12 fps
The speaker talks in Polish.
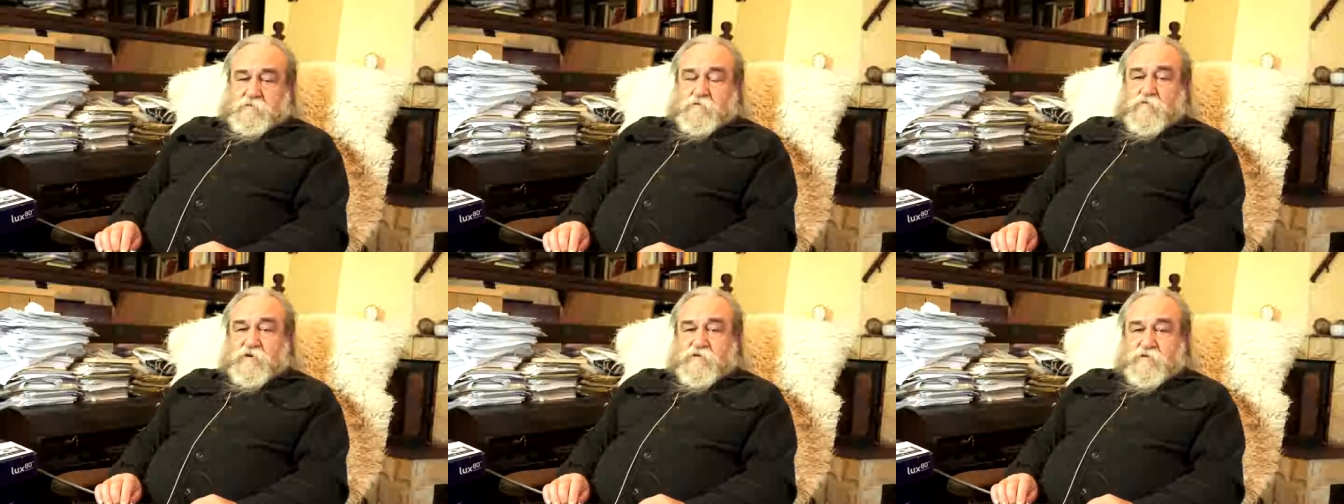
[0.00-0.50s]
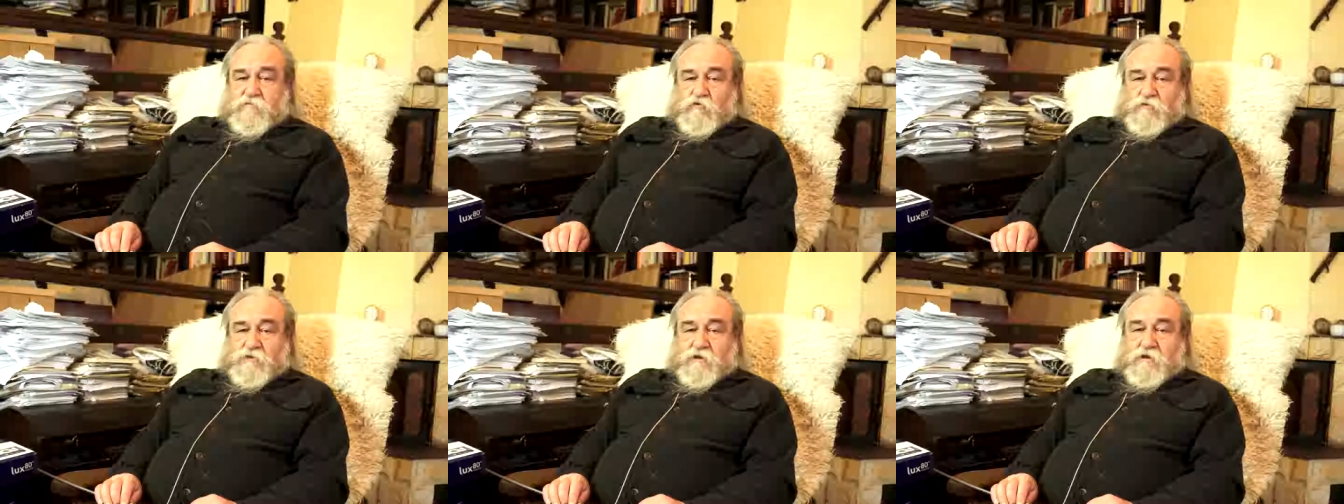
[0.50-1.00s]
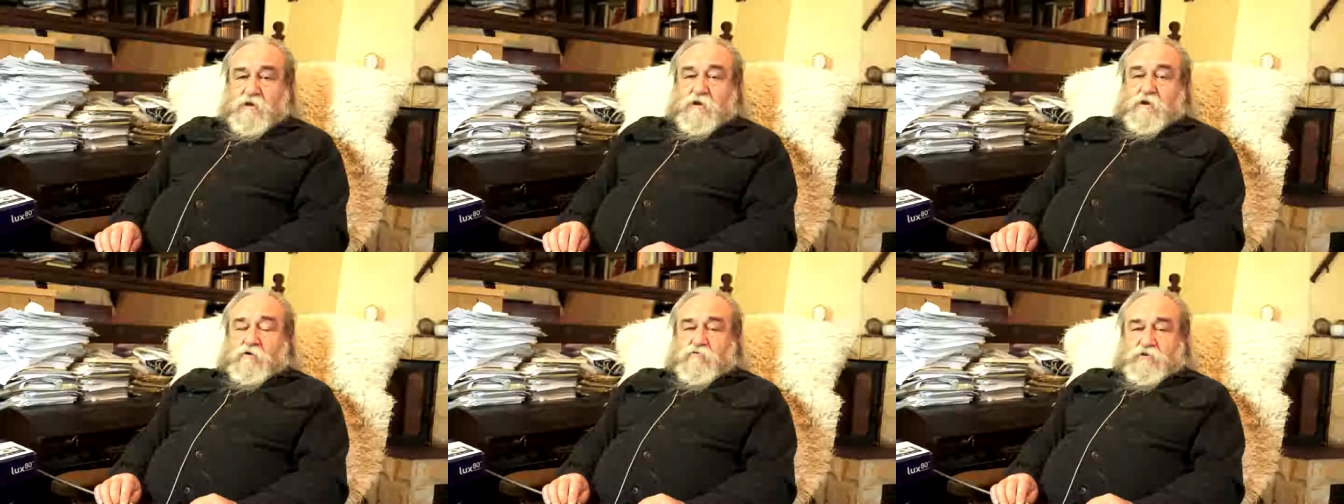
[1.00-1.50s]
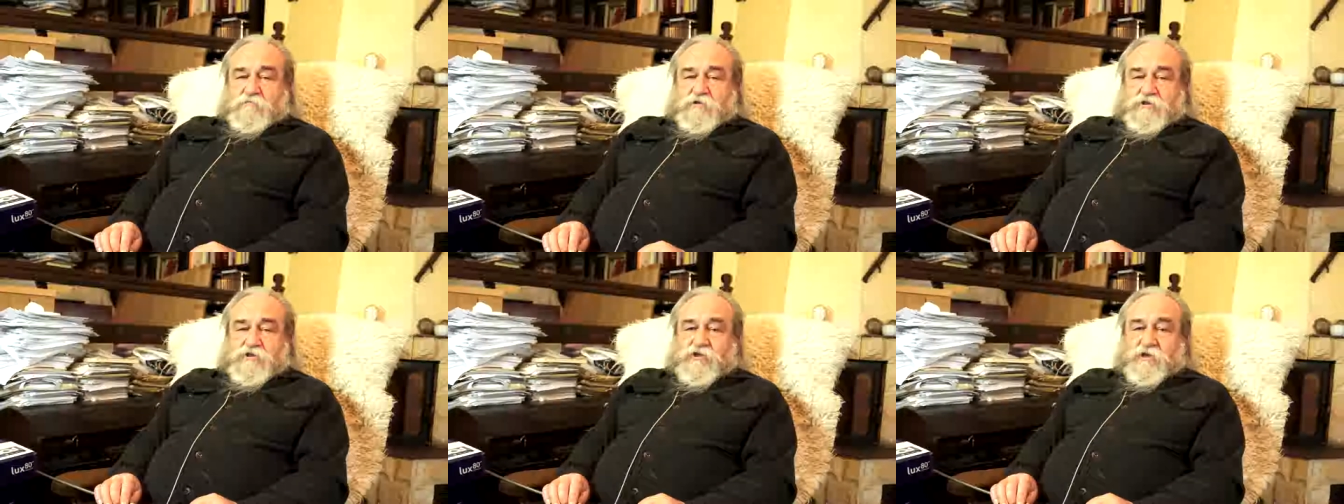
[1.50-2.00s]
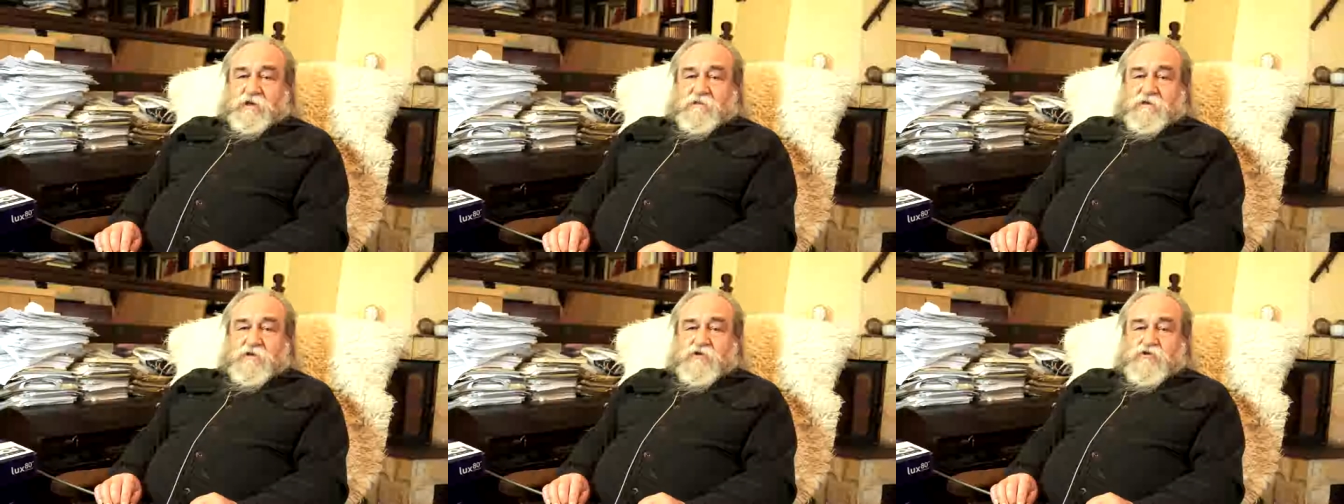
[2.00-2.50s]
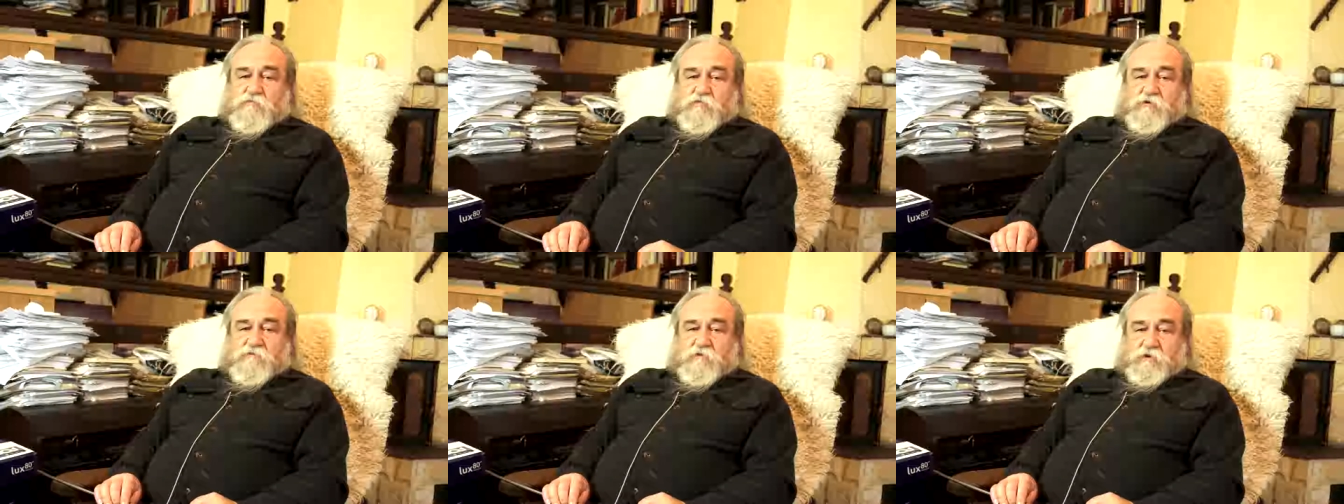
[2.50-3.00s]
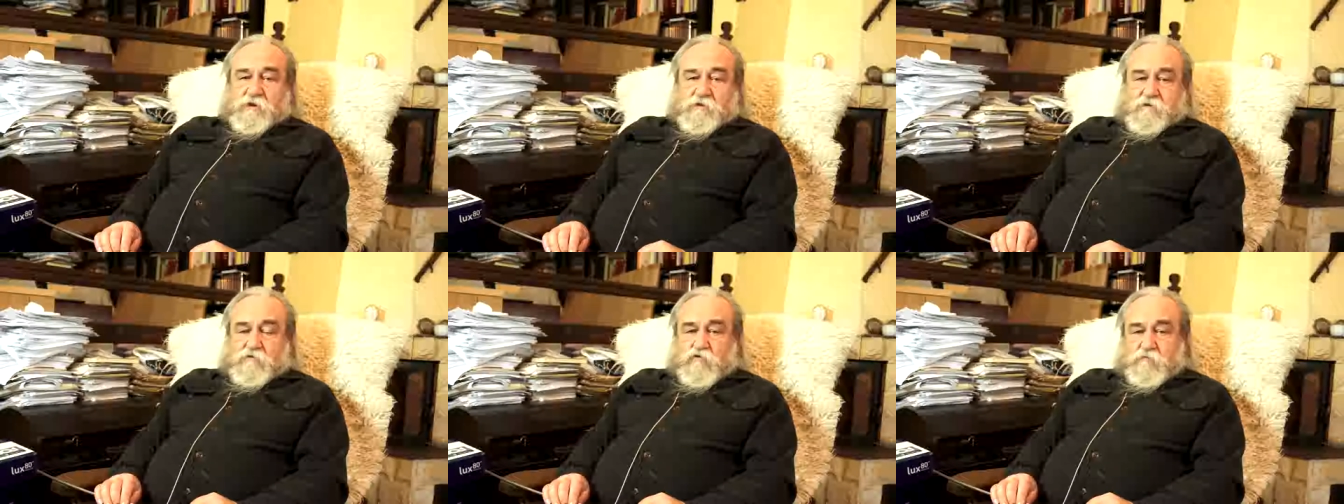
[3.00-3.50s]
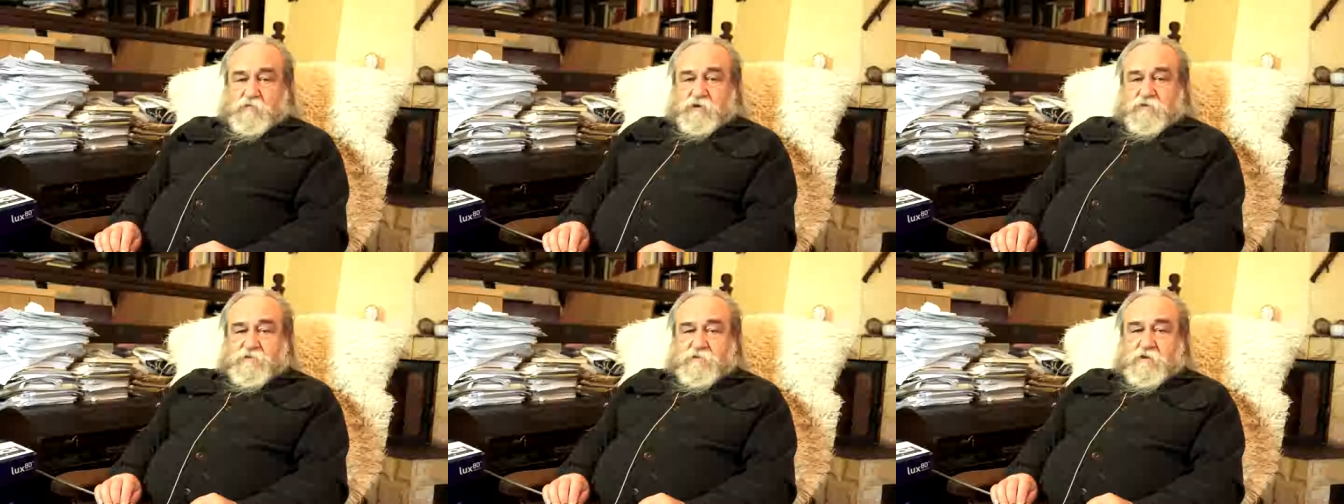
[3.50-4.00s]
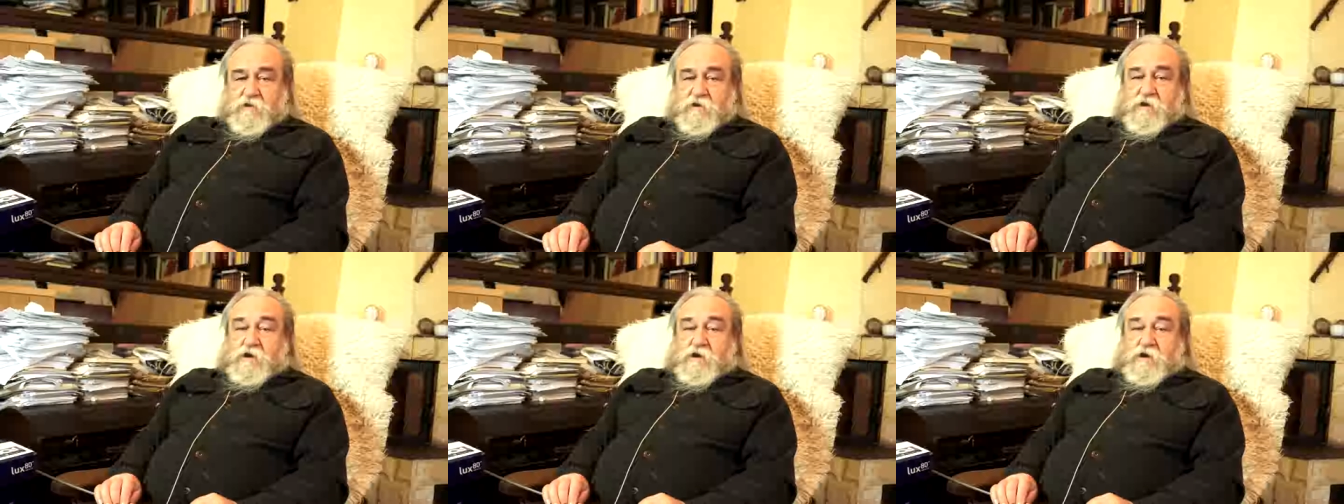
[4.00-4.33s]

króla Zygmunta, który przez trzy lata jeździł po dworach europejskich.